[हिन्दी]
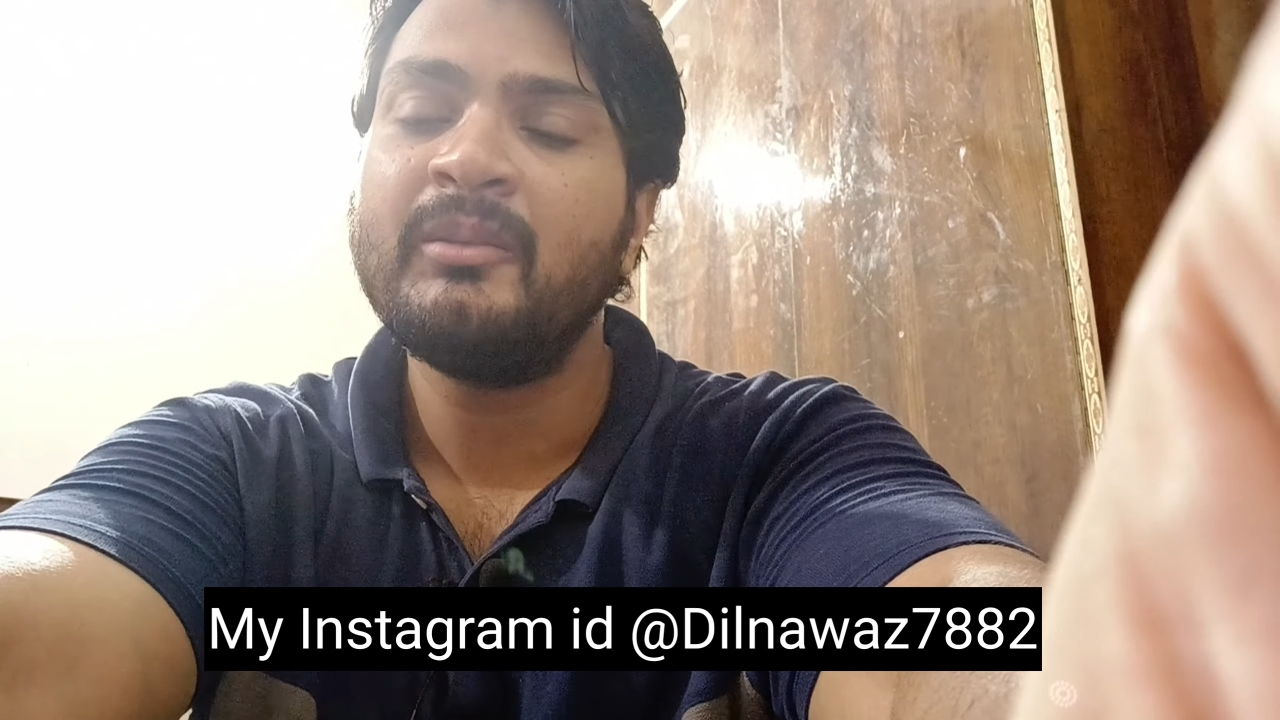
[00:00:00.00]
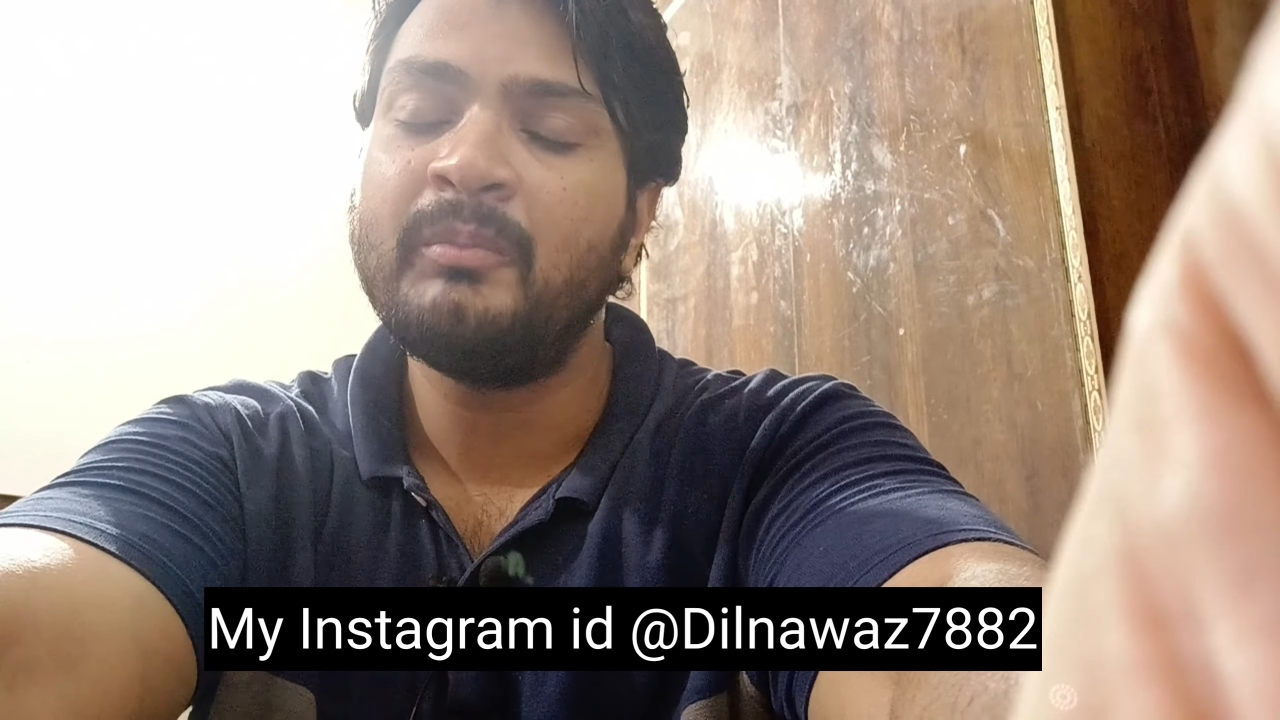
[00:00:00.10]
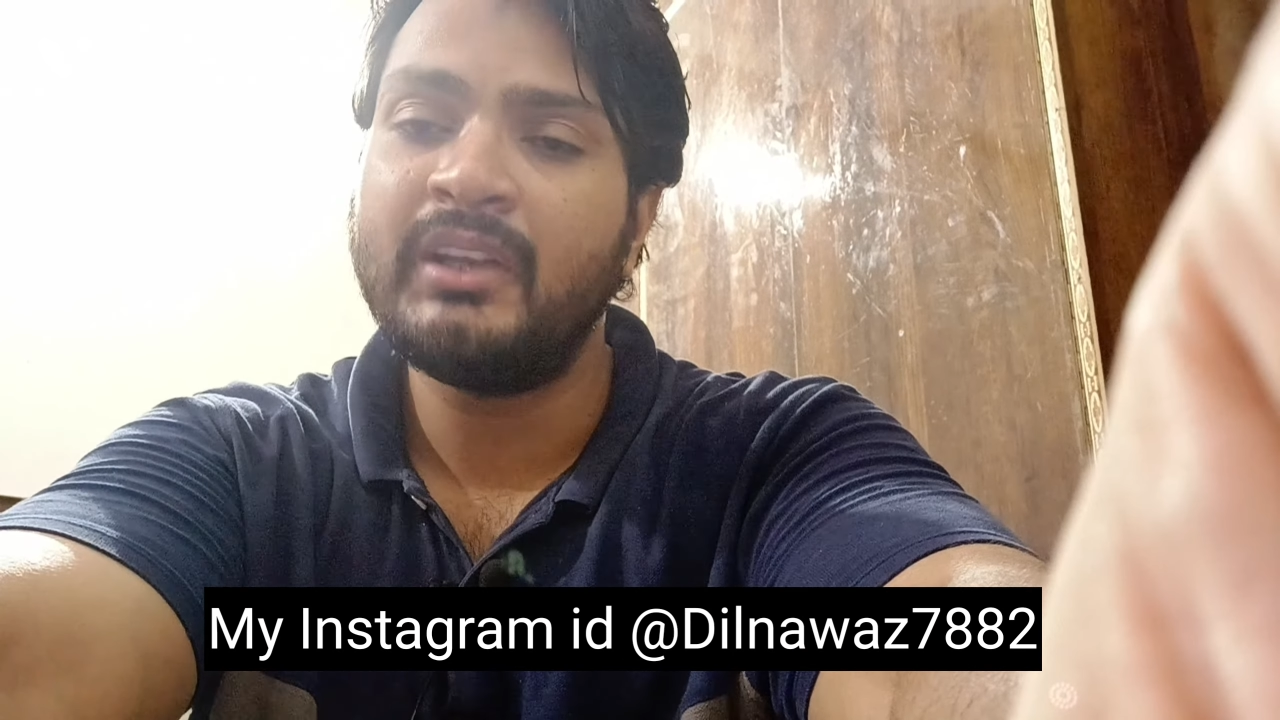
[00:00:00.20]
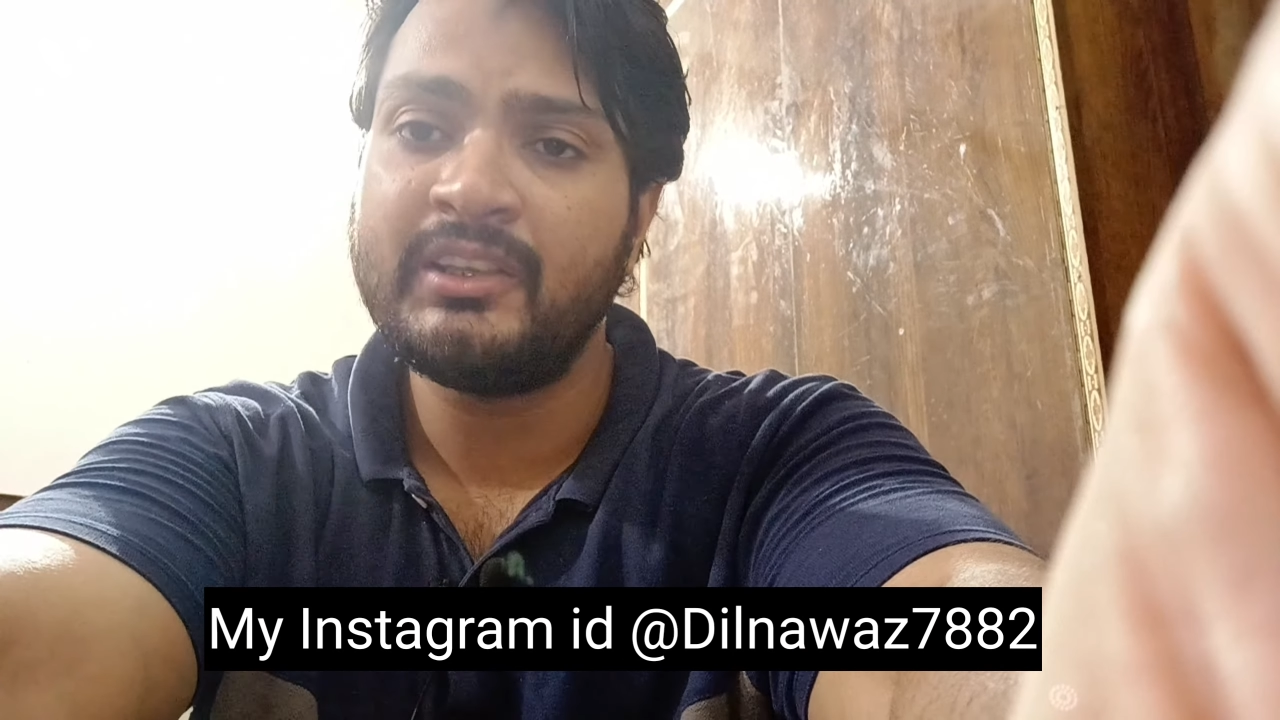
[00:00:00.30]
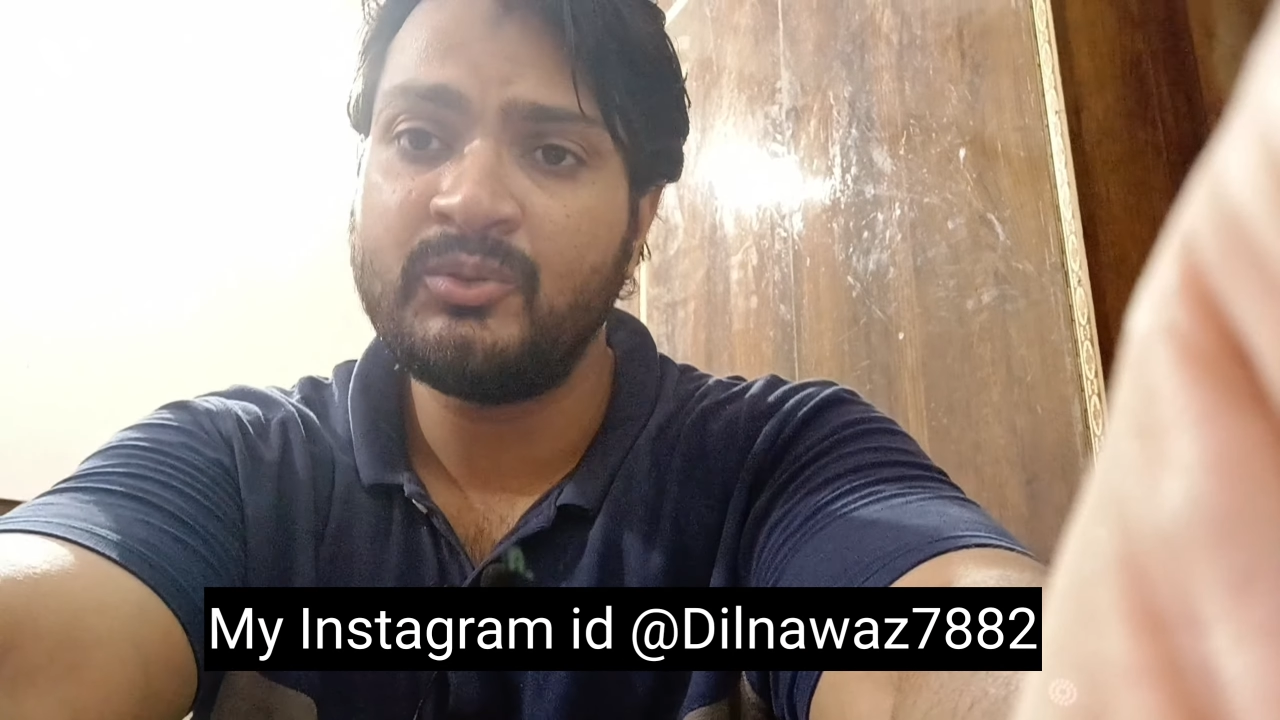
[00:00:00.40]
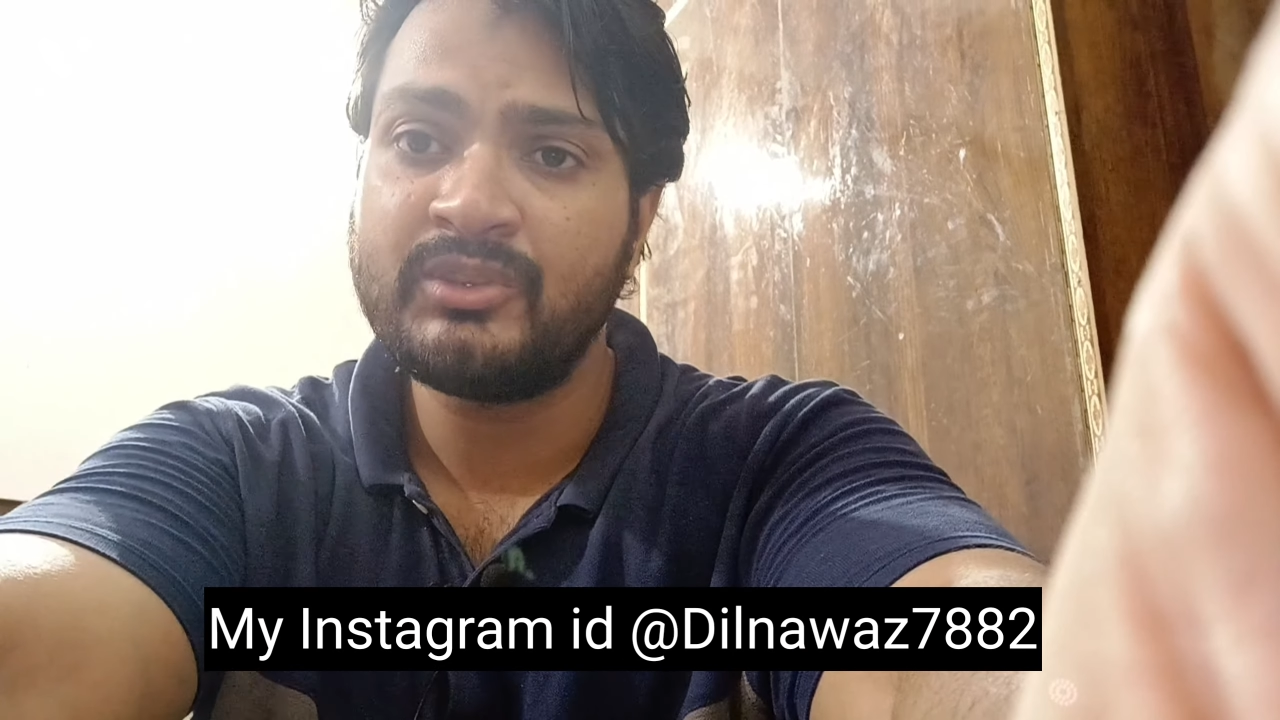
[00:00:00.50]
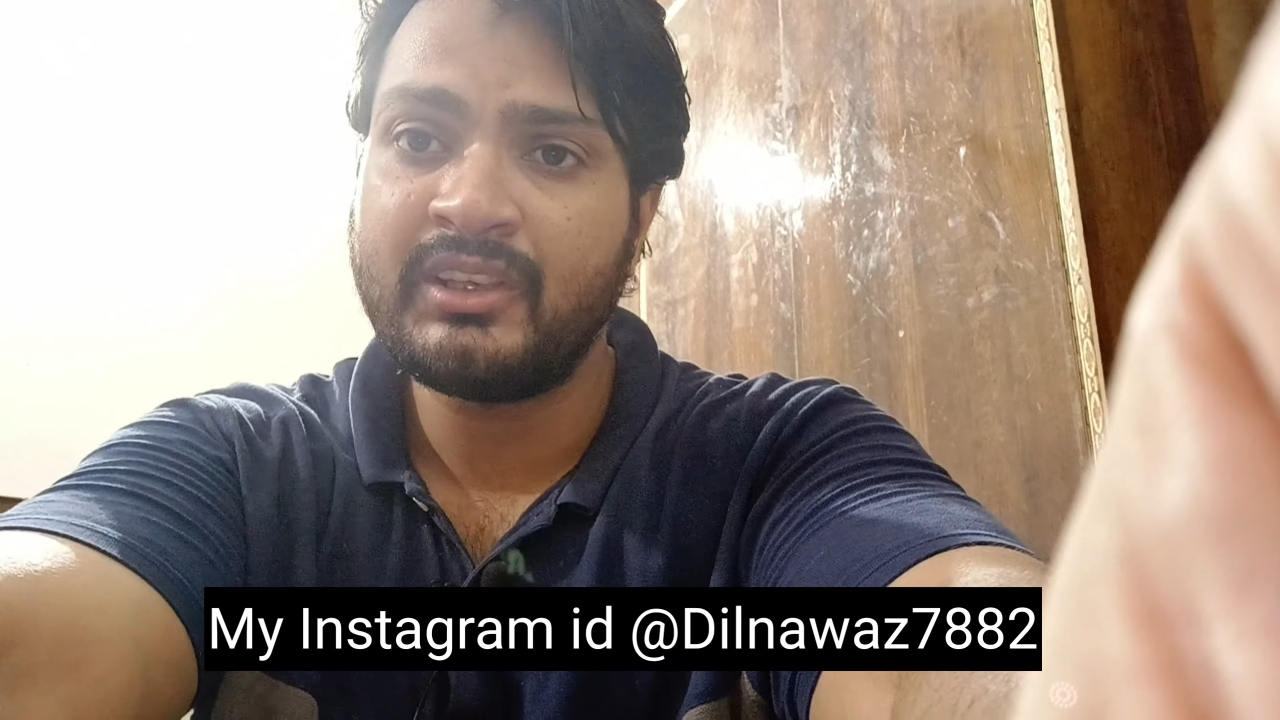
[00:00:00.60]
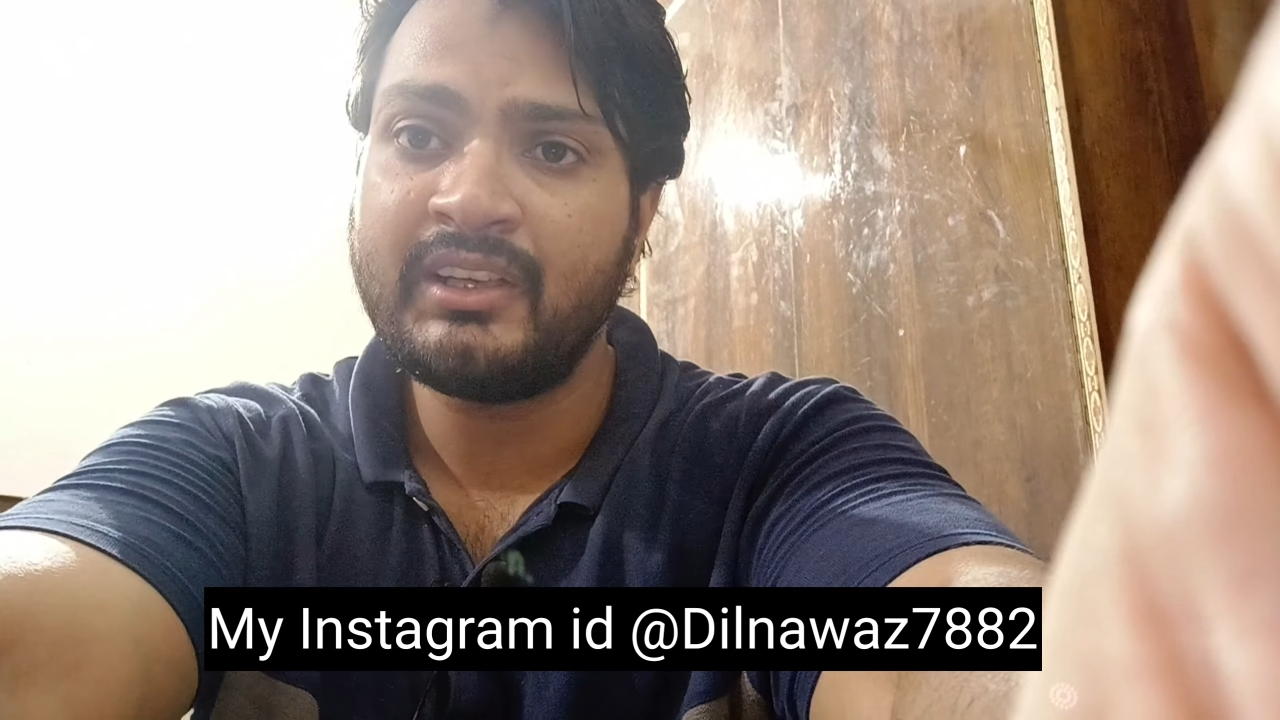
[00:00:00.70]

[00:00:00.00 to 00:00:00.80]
मेरा यूज़र